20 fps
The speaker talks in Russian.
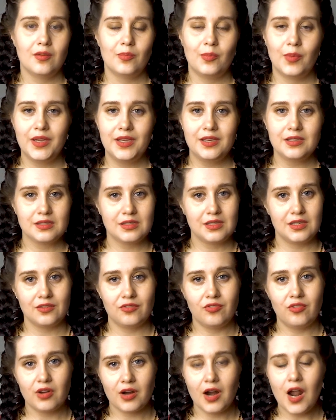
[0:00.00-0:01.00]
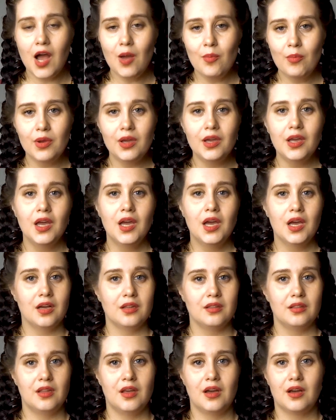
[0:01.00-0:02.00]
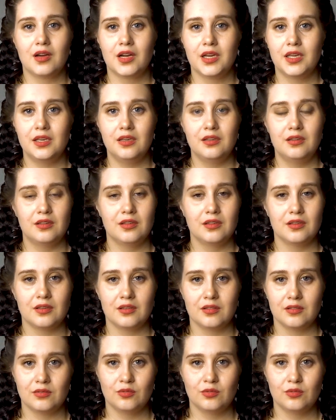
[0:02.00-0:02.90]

поездки в храмы, на какие-то,